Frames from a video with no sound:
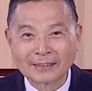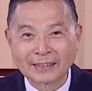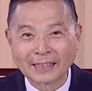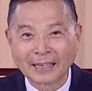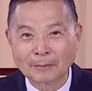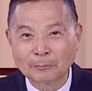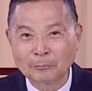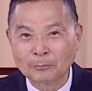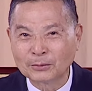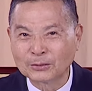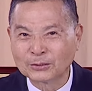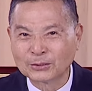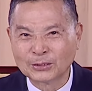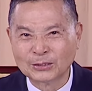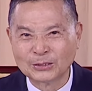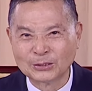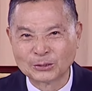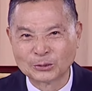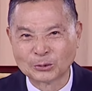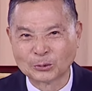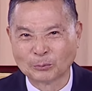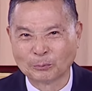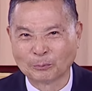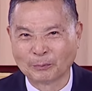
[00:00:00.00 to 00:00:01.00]
他不认
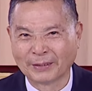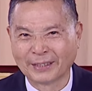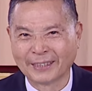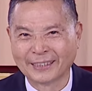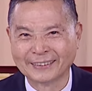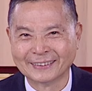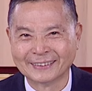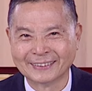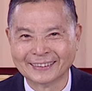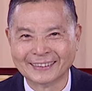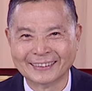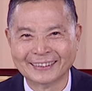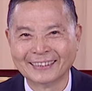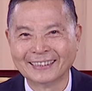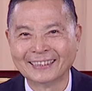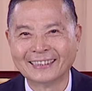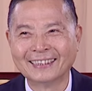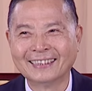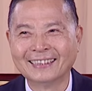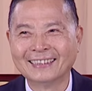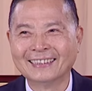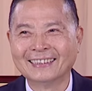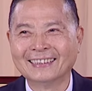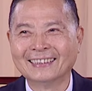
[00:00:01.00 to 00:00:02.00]
识别人。
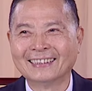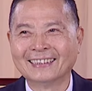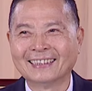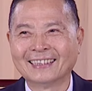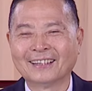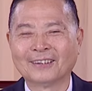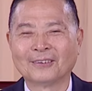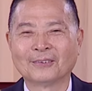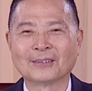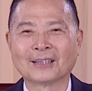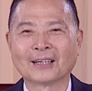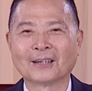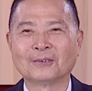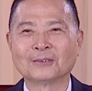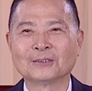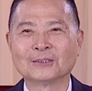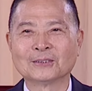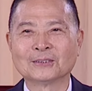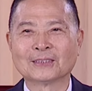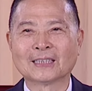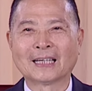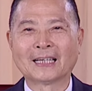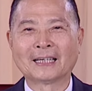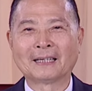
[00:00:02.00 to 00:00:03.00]
然后来我
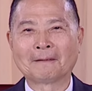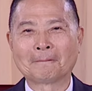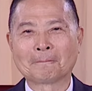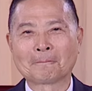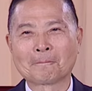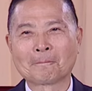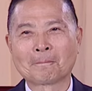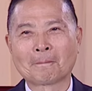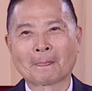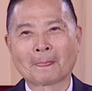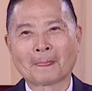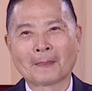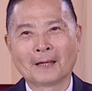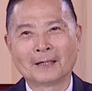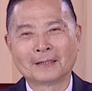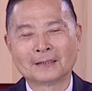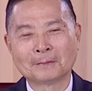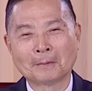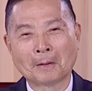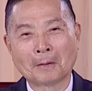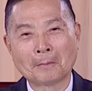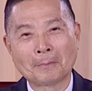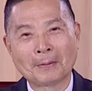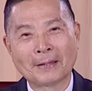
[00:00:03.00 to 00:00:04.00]
就在这
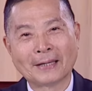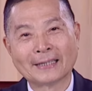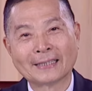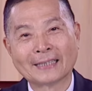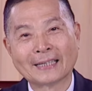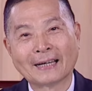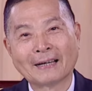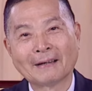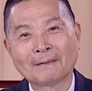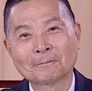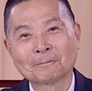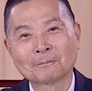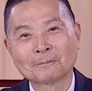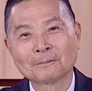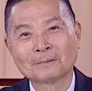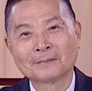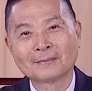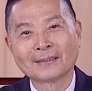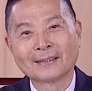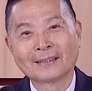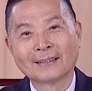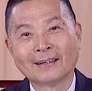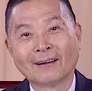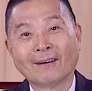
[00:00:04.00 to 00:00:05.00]
边陪他，
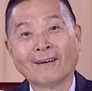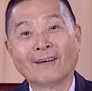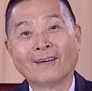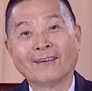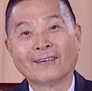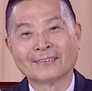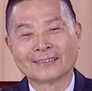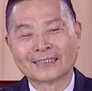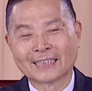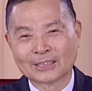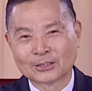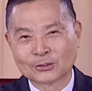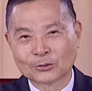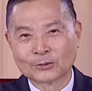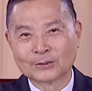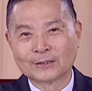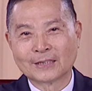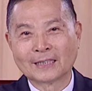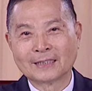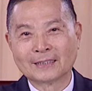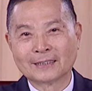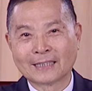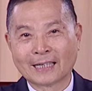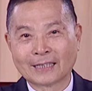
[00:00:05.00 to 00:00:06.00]
好，他坐
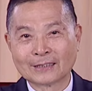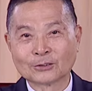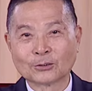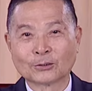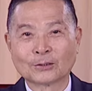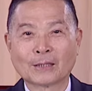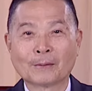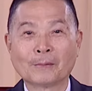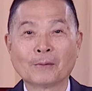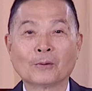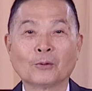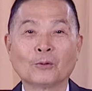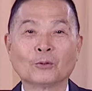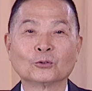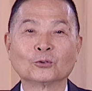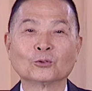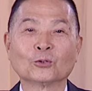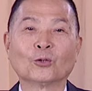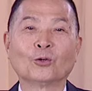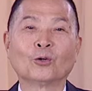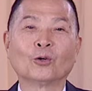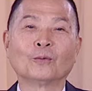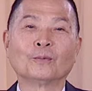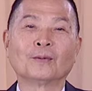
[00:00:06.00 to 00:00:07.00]
前，他坐前面，我
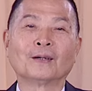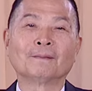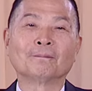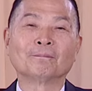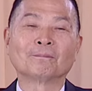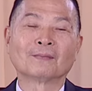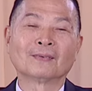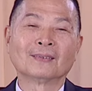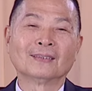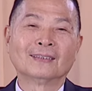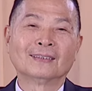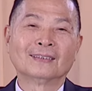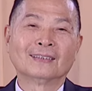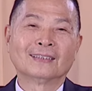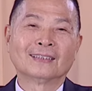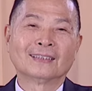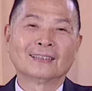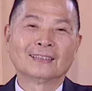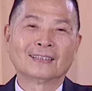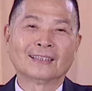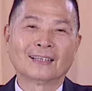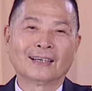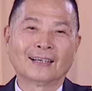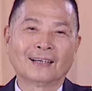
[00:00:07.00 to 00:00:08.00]
坐后面，
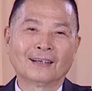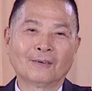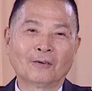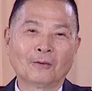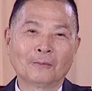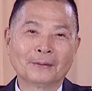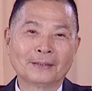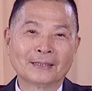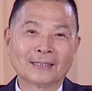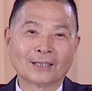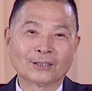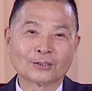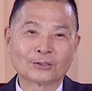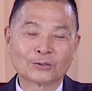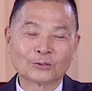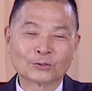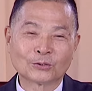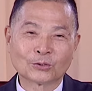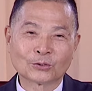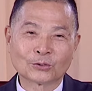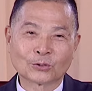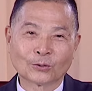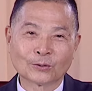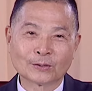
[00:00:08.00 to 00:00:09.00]
那后面的老师
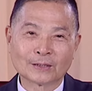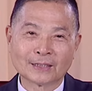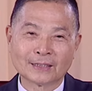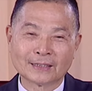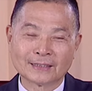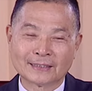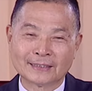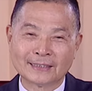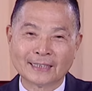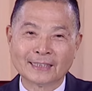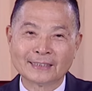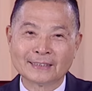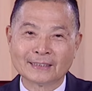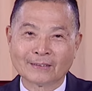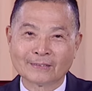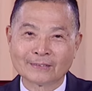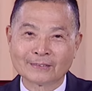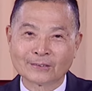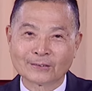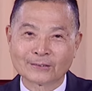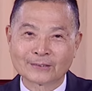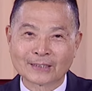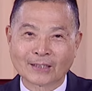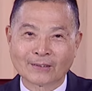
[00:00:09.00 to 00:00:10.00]
就从这个斜角
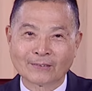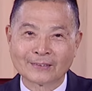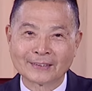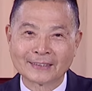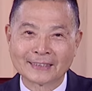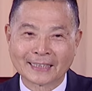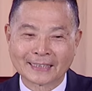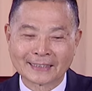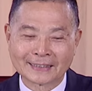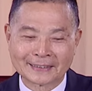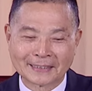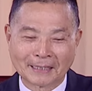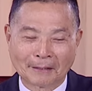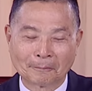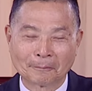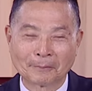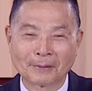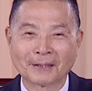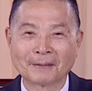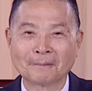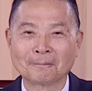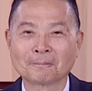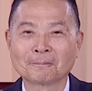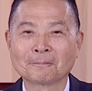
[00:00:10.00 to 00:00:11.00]
就照了一张相
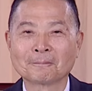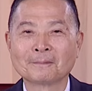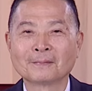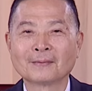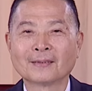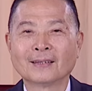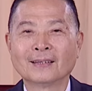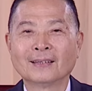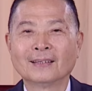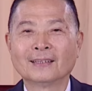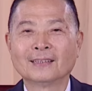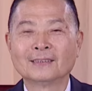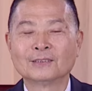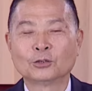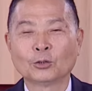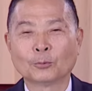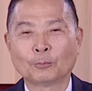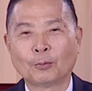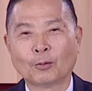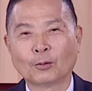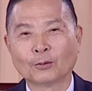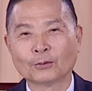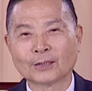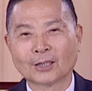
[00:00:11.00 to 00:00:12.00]
片，就
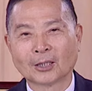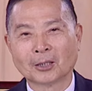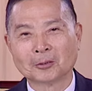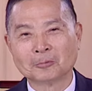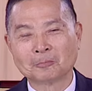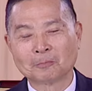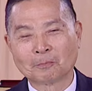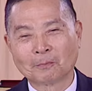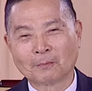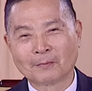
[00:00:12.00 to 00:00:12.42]
泼到